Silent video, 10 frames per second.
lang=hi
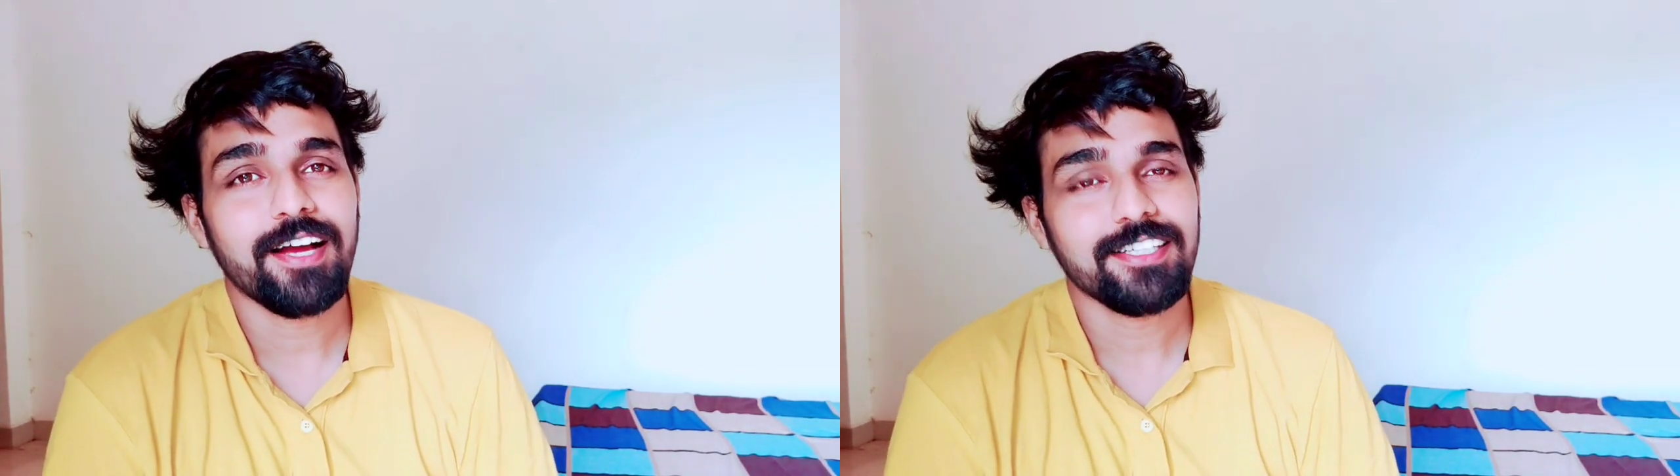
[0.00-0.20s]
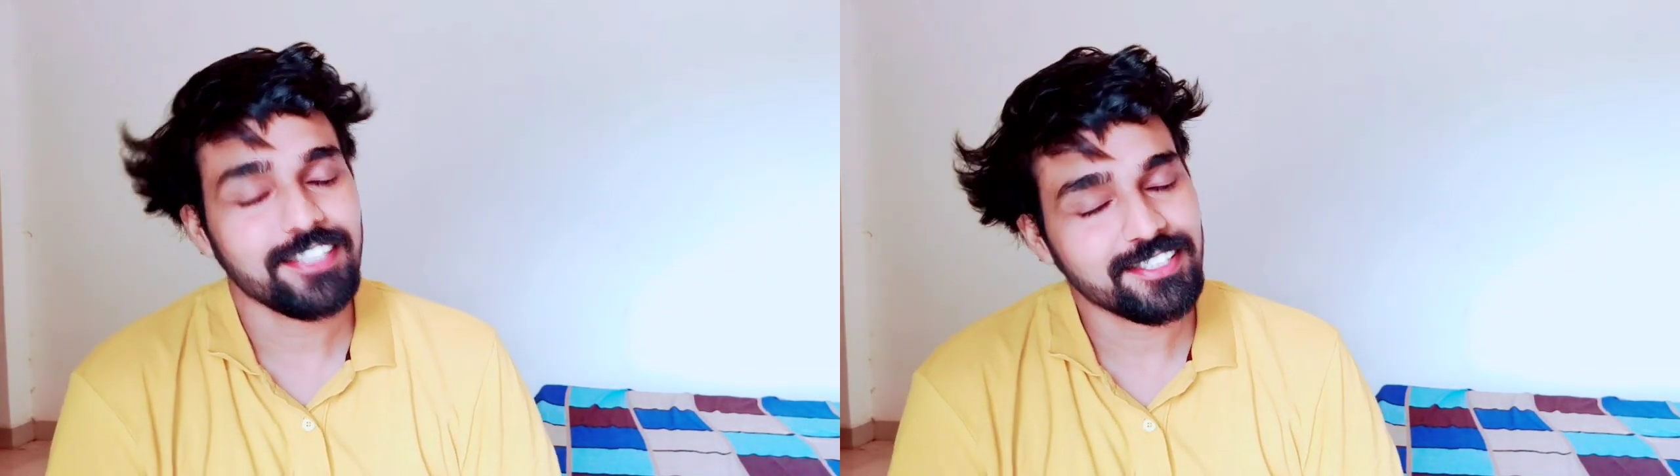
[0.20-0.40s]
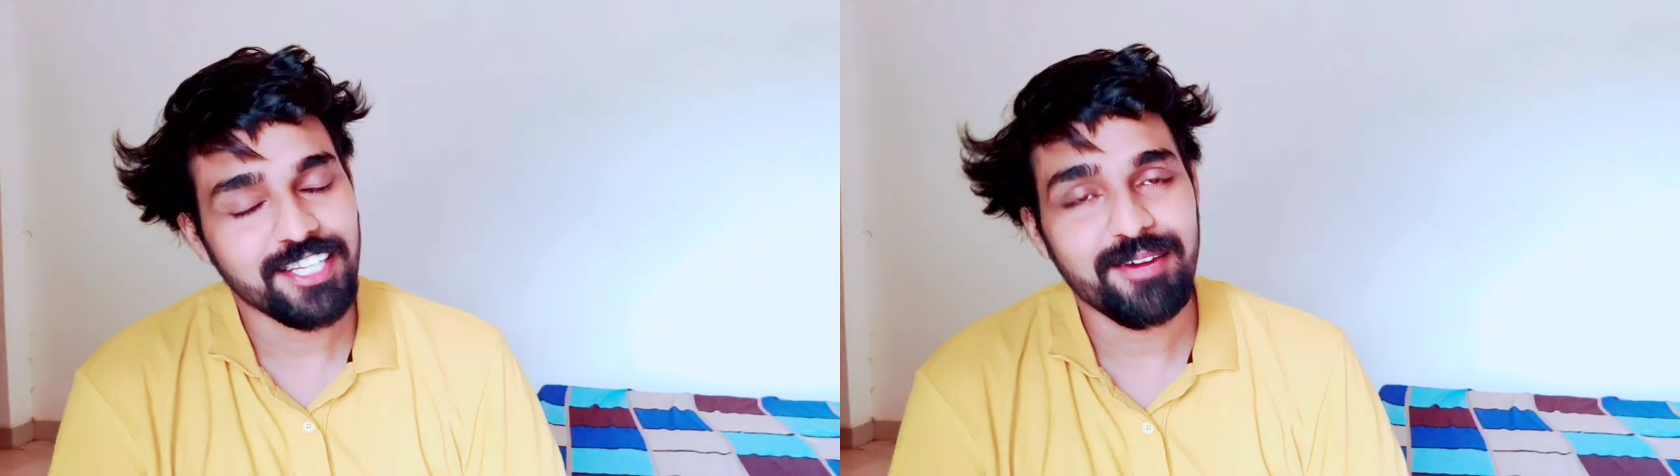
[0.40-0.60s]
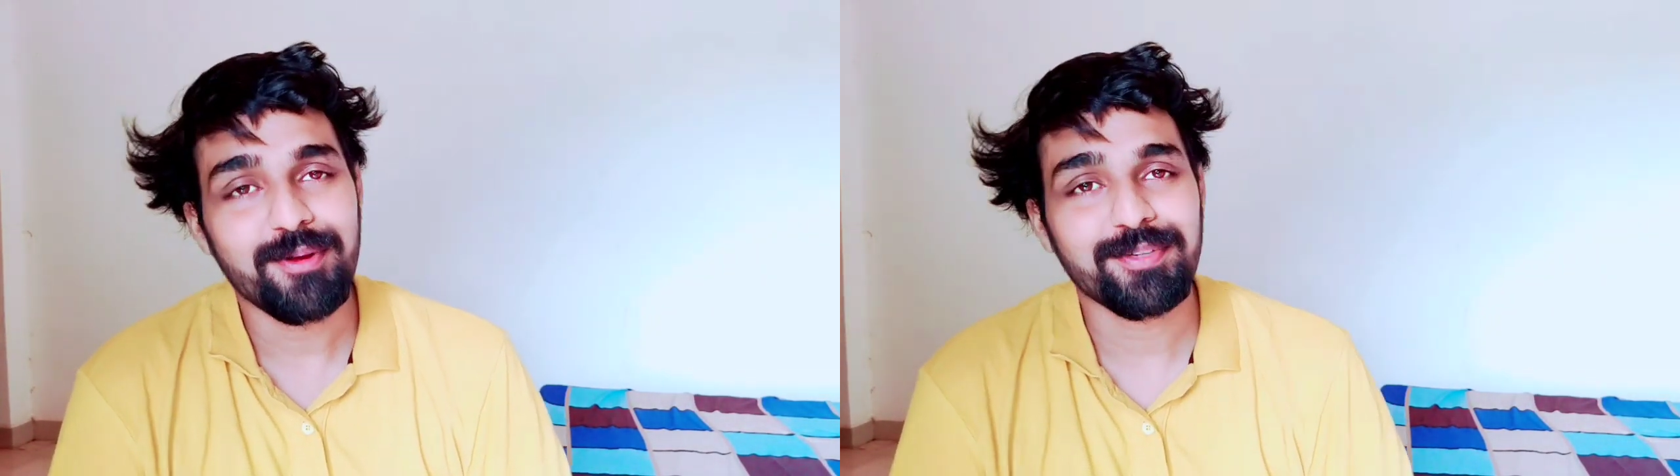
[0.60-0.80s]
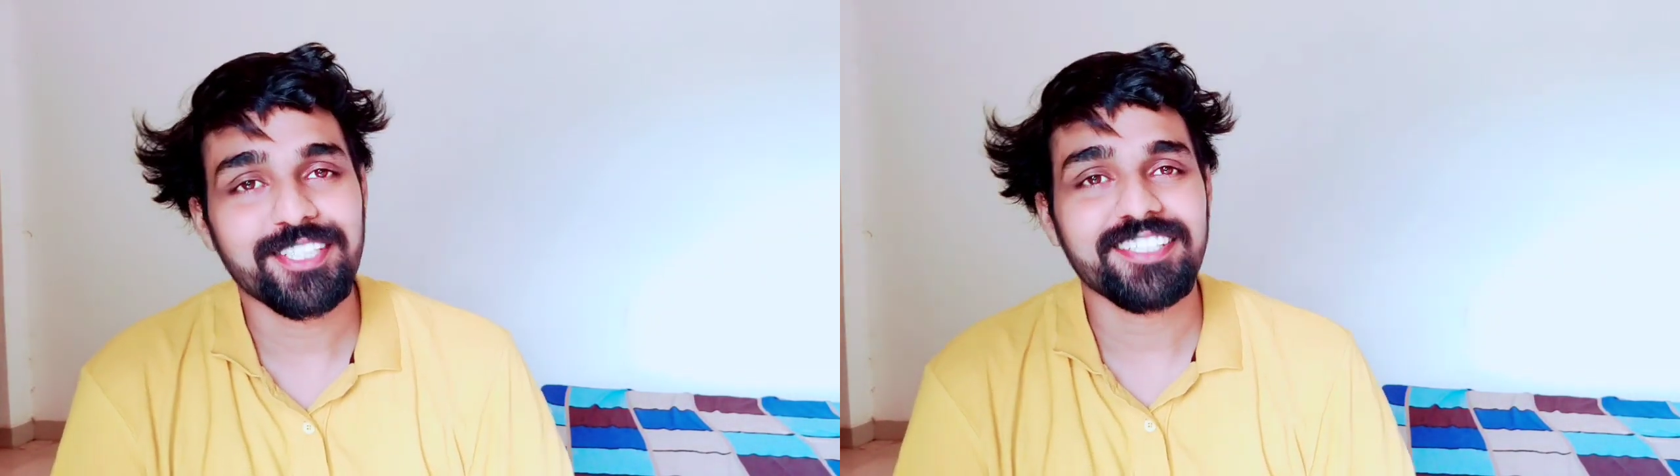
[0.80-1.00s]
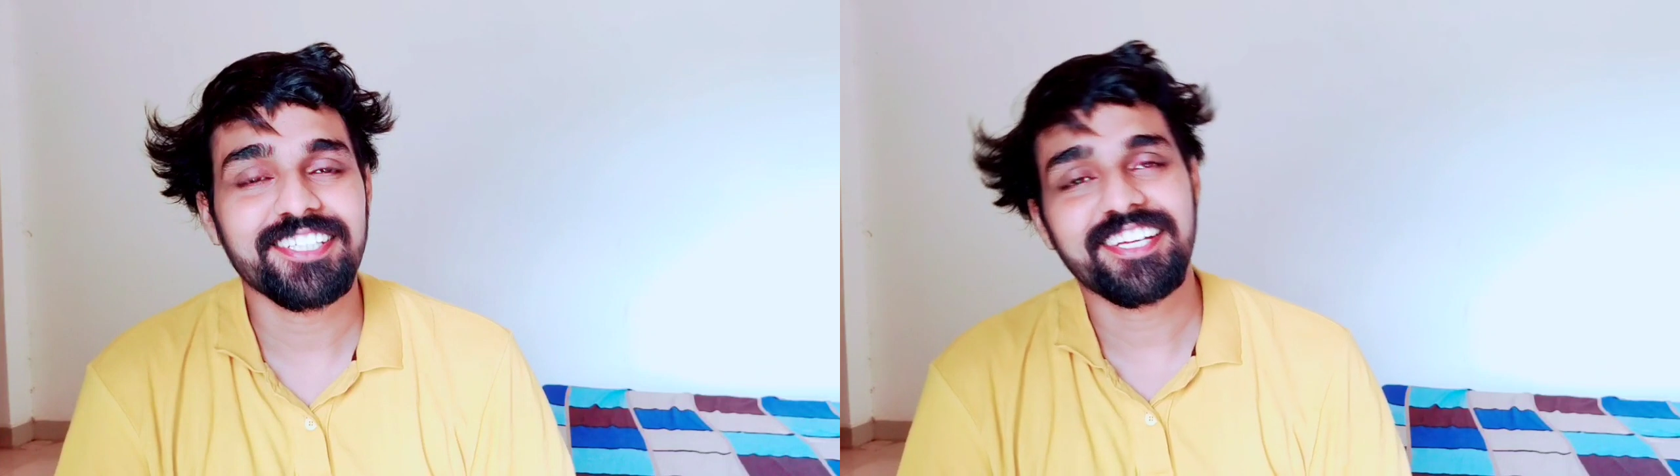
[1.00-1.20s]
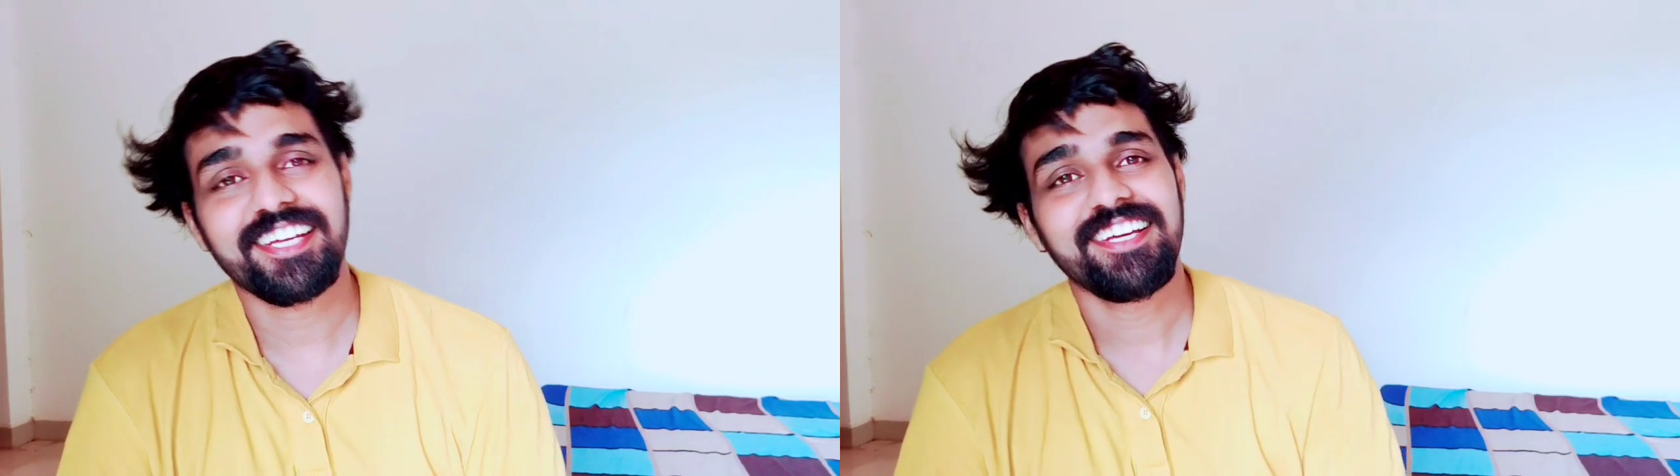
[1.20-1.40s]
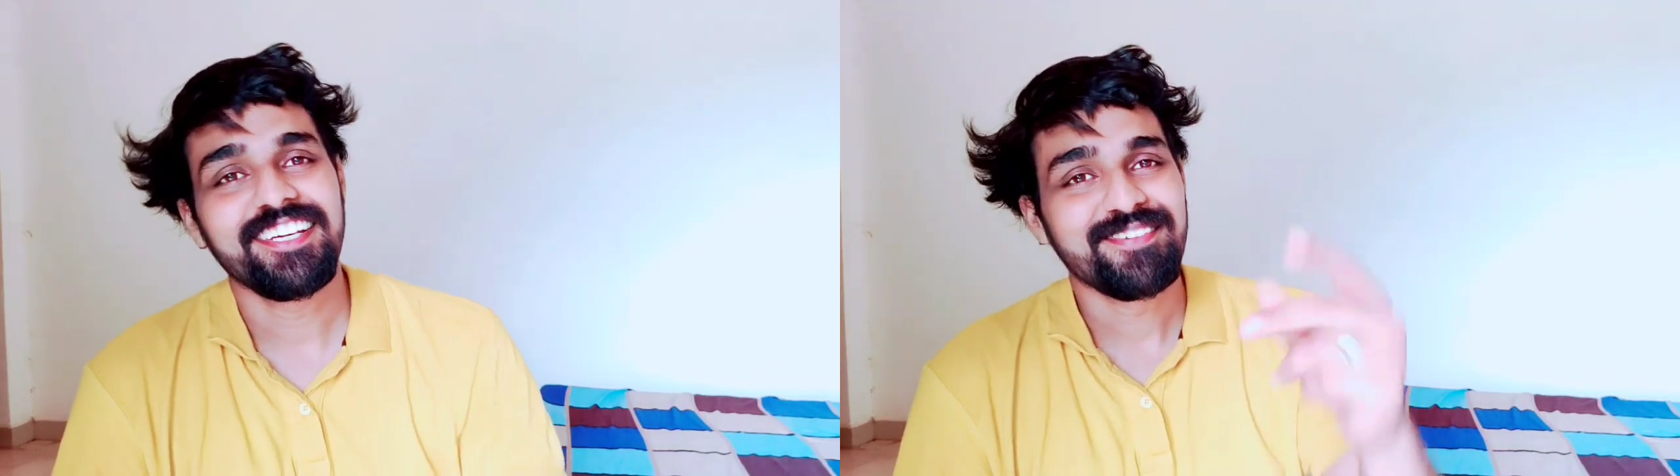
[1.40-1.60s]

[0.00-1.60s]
गाइस ऐसे हमें बताते रहें